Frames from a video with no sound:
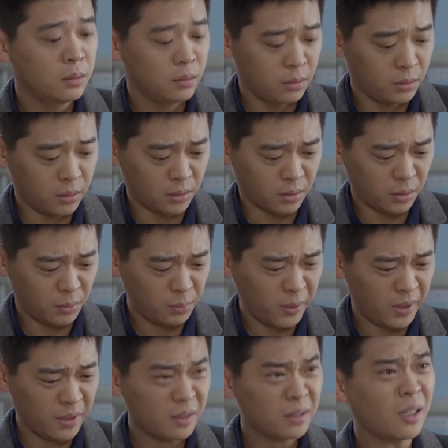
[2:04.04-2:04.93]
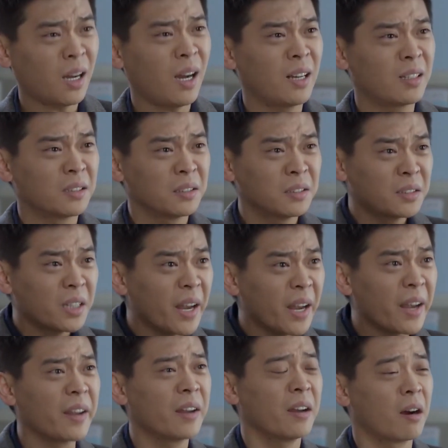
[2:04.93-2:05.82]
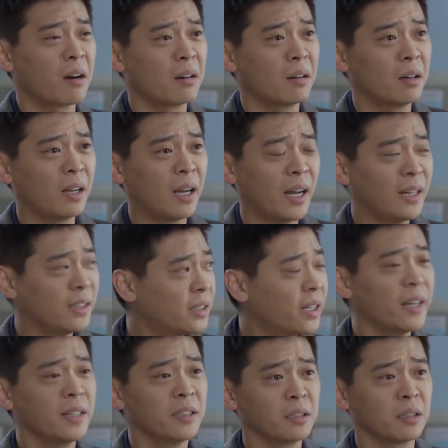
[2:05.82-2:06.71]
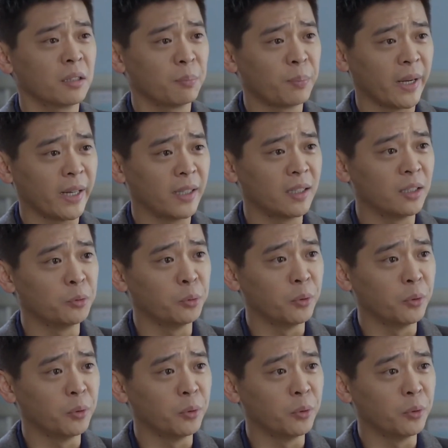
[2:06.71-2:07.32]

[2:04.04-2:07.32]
你都被人打成这样了，还惦记着别的女